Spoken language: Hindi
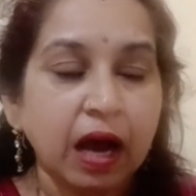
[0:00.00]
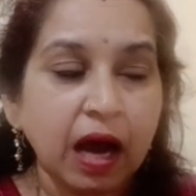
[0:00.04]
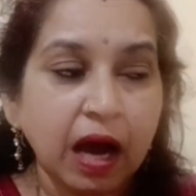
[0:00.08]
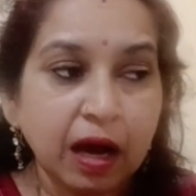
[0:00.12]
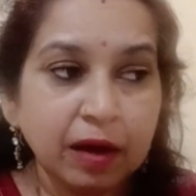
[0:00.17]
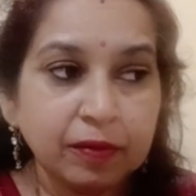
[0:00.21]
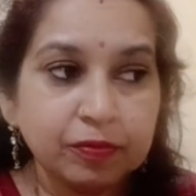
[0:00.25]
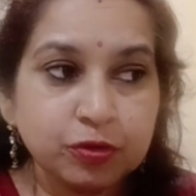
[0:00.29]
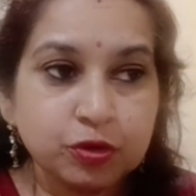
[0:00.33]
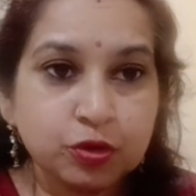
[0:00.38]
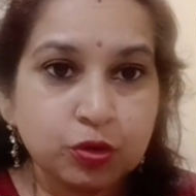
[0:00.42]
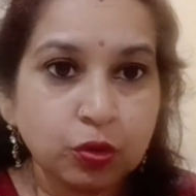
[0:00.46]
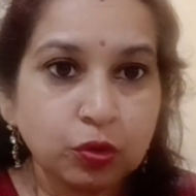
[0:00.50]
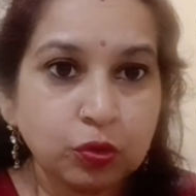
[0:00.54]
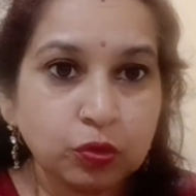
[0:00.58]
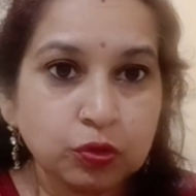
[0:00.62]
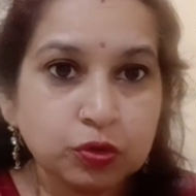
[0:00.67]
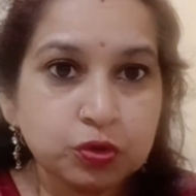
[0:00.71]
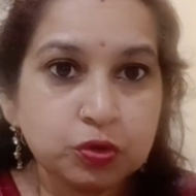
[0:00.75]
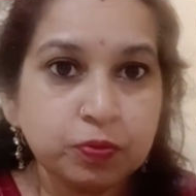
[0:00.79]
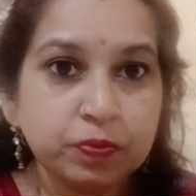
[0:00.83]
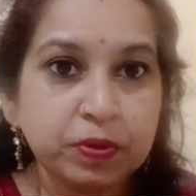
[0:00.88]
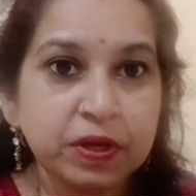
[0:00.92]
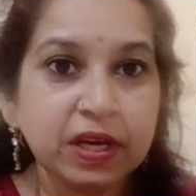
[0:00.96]
आप जो
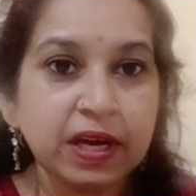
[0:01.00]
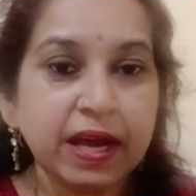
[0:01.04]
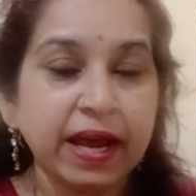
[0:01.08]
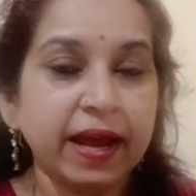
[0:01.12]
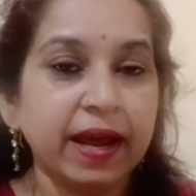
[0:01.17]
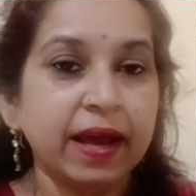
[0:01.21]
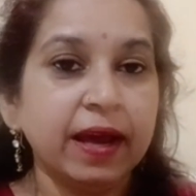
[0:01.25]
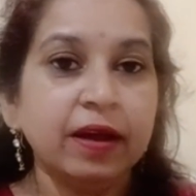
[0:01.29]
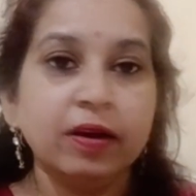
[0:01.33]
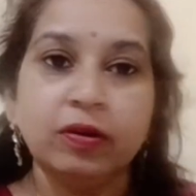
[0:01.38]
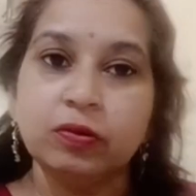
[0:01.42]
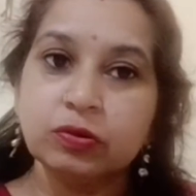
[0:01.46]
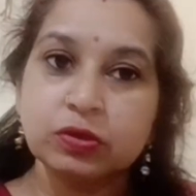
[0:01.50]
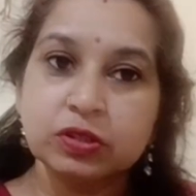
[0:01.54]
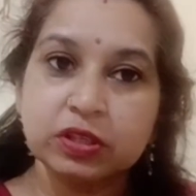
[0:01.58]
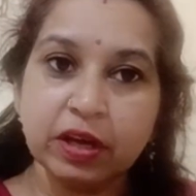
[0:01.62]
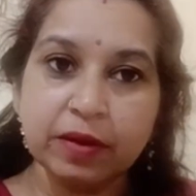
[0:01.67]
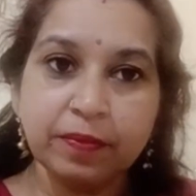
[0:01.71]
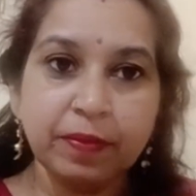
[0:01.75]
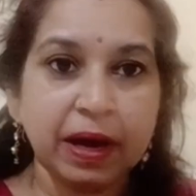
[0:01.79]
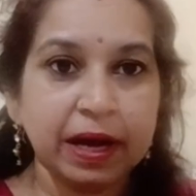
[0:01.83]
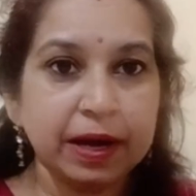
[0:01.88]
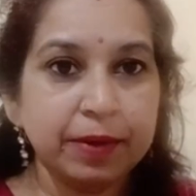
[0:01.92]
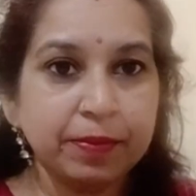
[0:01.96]
कुछ भी हैं उसके
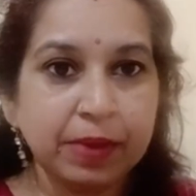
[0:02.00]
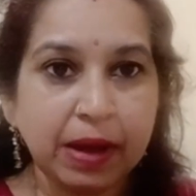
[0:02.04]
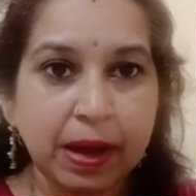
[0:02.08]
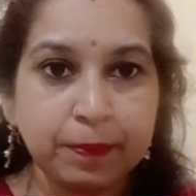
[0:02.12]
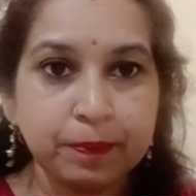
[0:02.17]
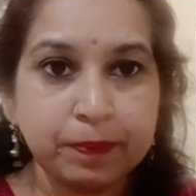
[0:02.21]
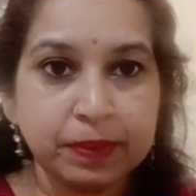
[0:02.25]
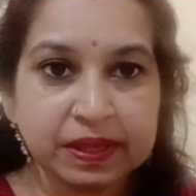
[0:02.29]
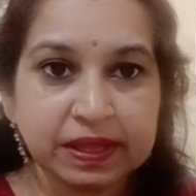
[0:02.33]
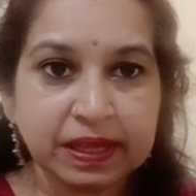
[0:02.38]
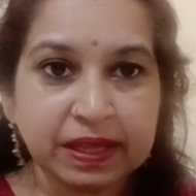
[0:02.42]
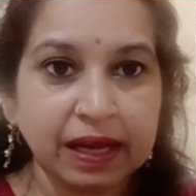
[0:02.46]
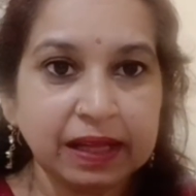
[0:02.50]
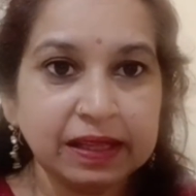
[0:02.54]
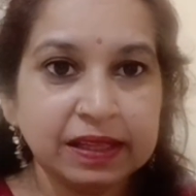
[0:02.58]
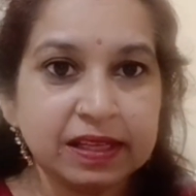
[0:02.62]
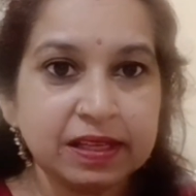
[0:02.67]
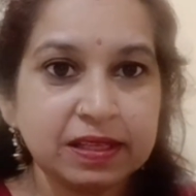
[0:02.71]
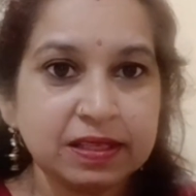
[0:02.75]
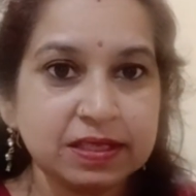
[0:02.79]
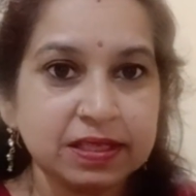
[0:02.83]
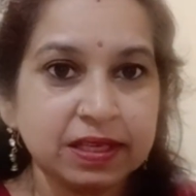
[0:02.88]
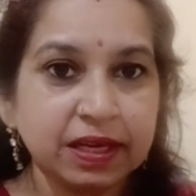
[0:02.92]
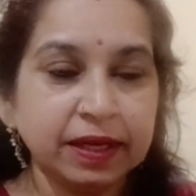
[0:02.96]
बारे में आप बता
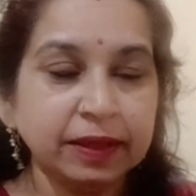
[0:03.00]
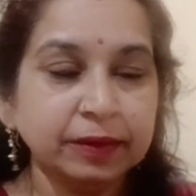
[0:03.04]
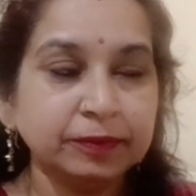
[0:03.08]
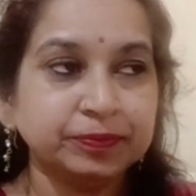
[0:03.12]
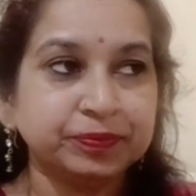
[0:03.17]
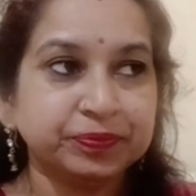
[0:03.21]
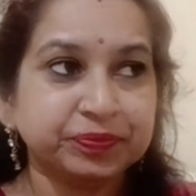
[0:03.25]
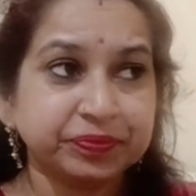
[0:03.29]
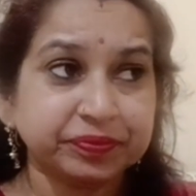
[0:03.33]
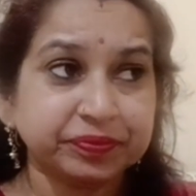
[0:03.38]
दीजिए